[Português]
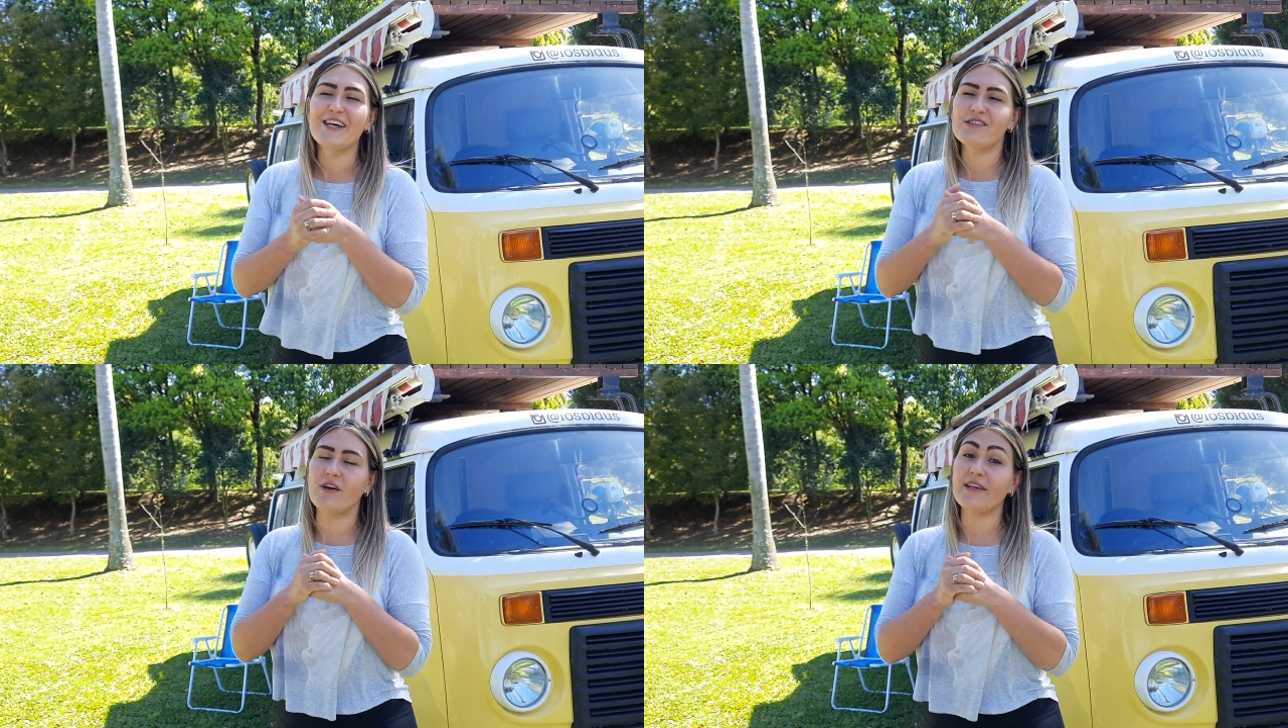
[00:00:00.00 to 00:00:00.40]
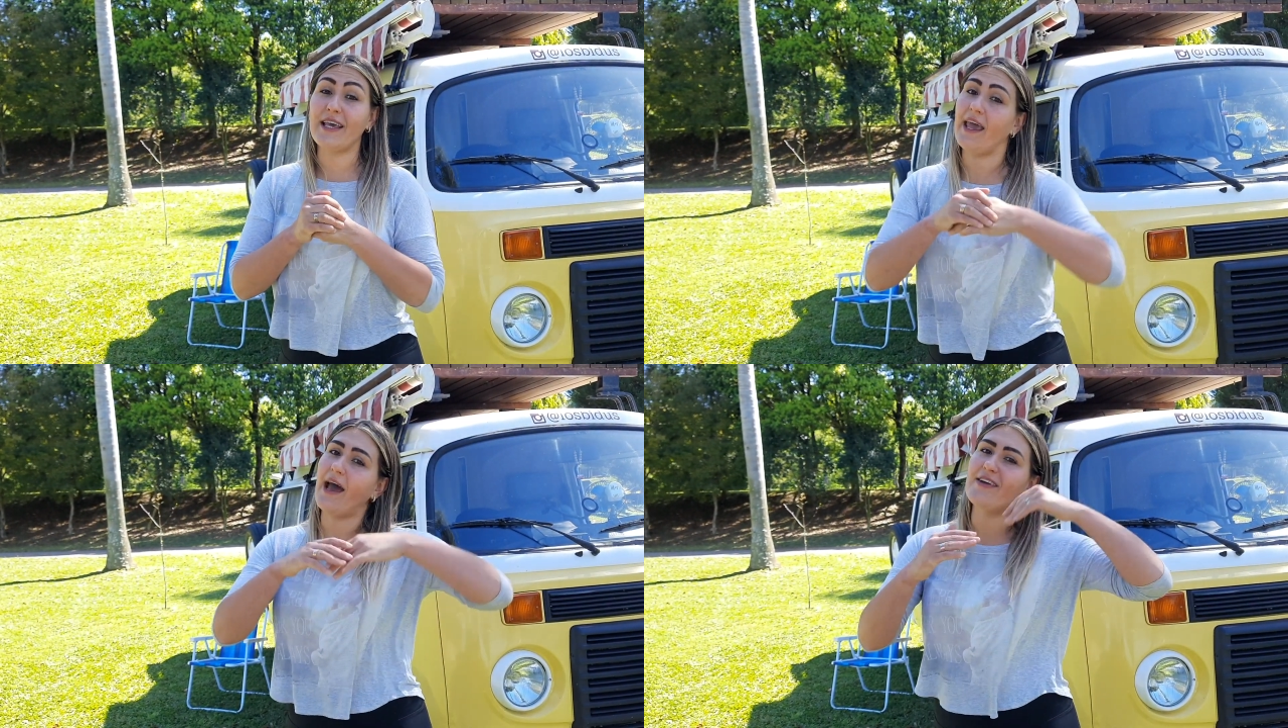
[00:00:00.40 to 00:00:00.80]
Só
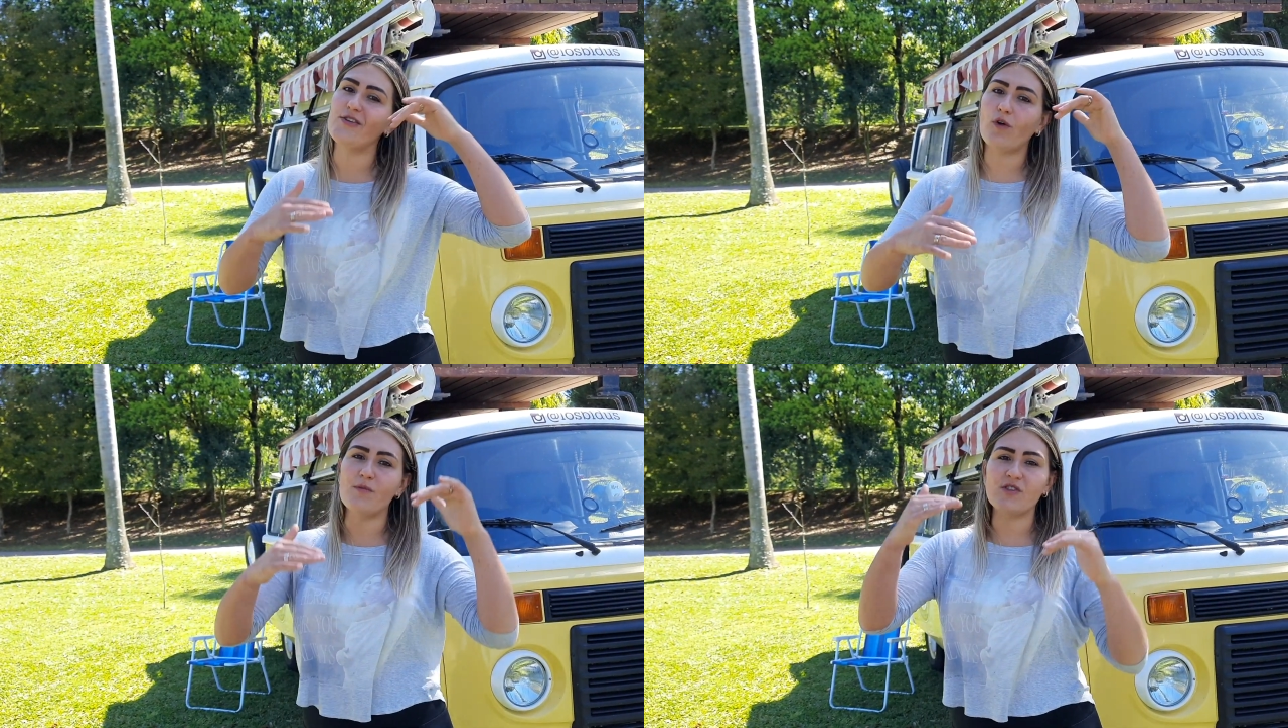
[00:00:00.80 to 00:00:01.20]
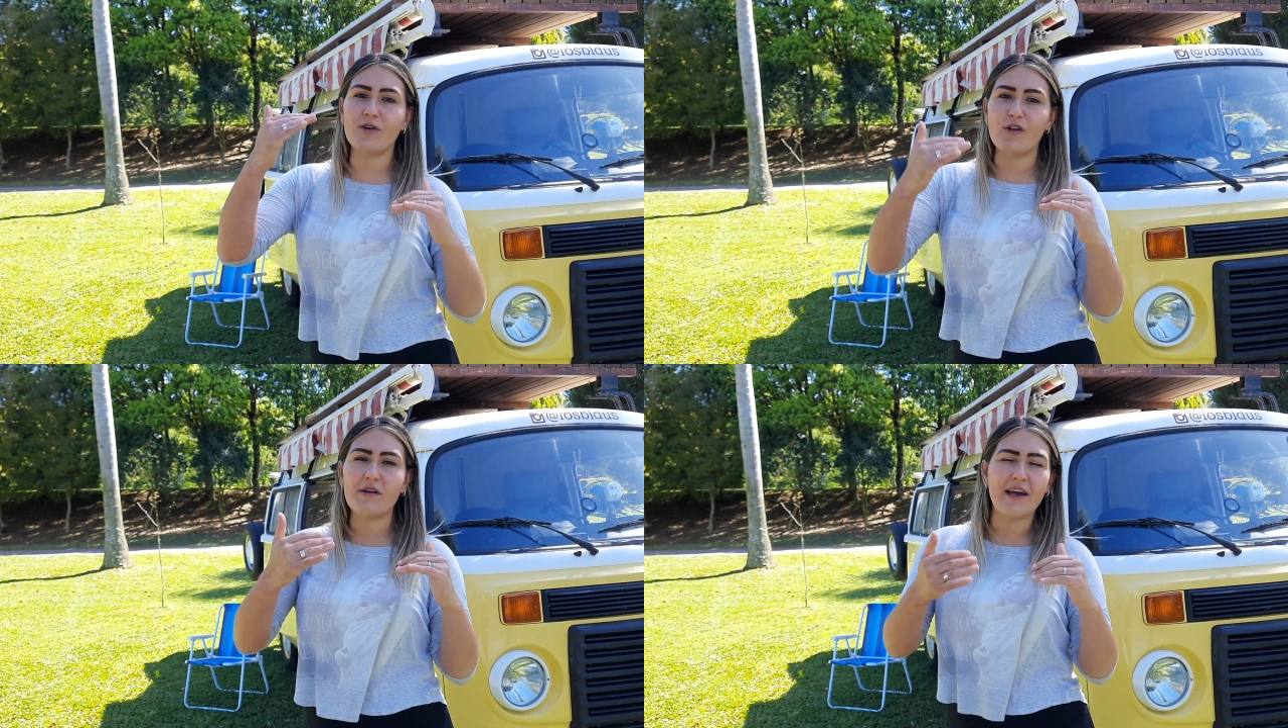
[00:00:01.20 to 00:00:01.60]
que a gente começou a
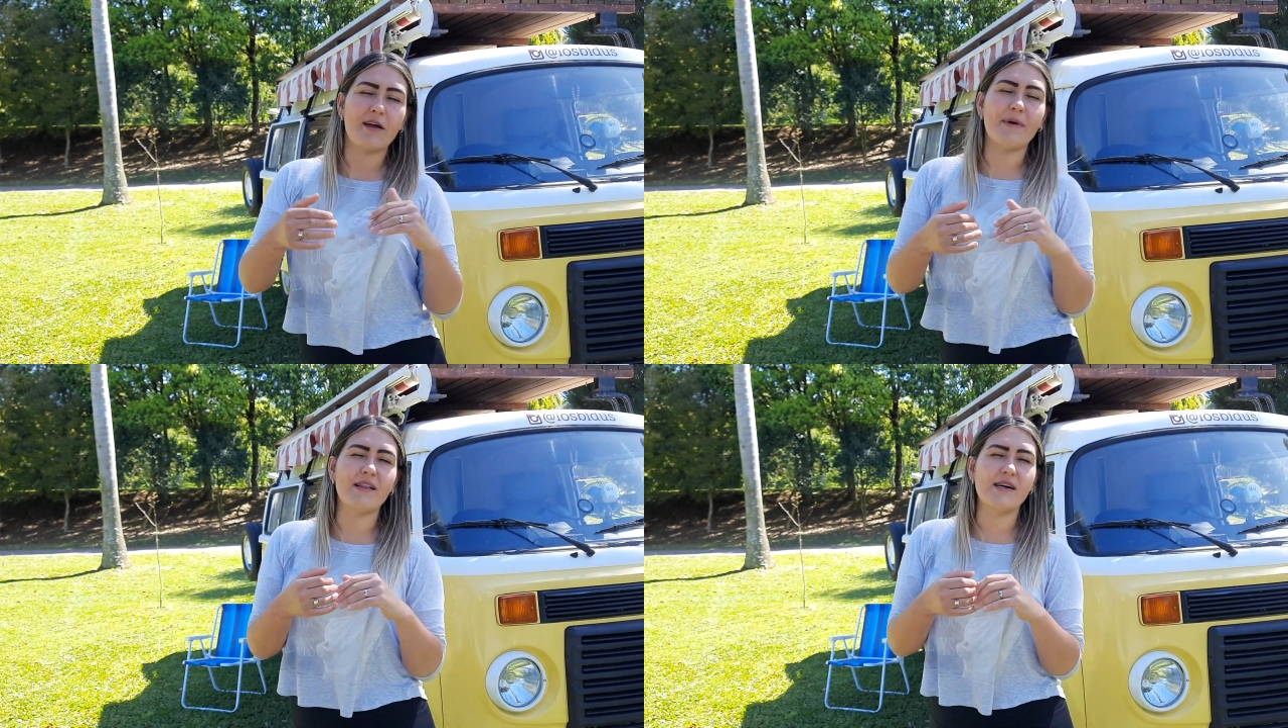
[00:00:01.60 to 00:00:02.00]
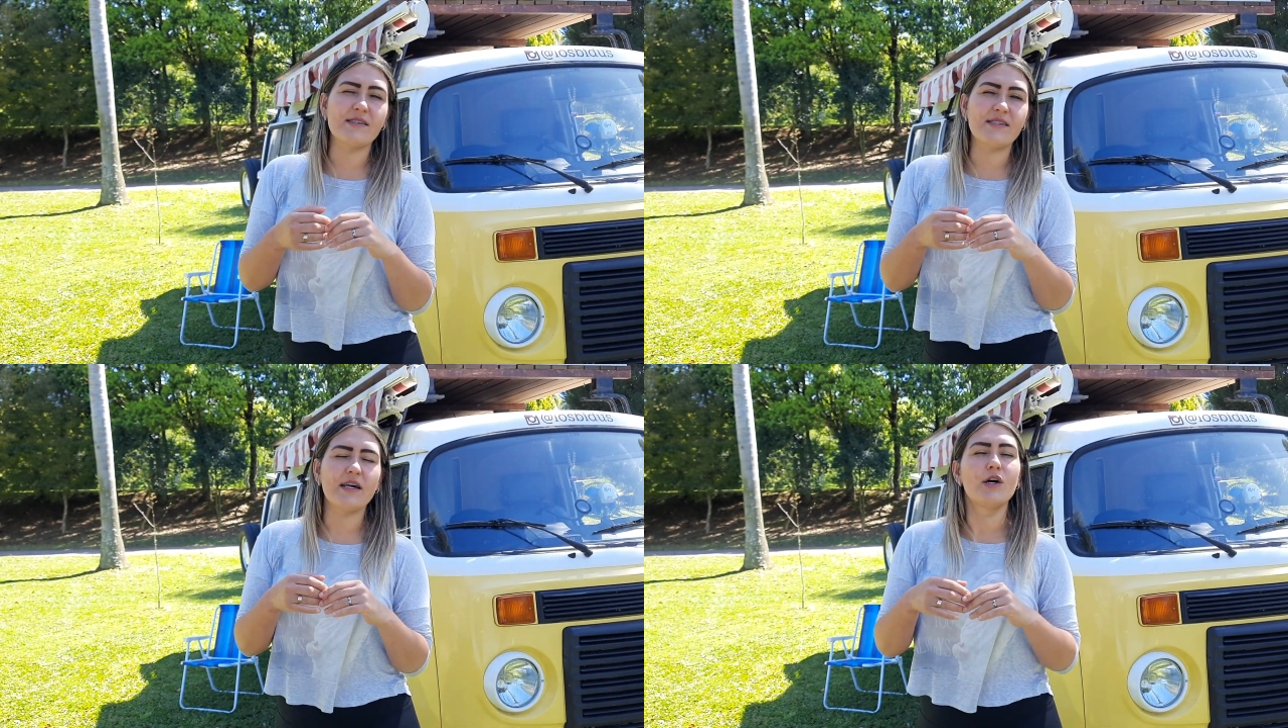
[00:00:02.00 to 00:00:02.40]
colocar na balança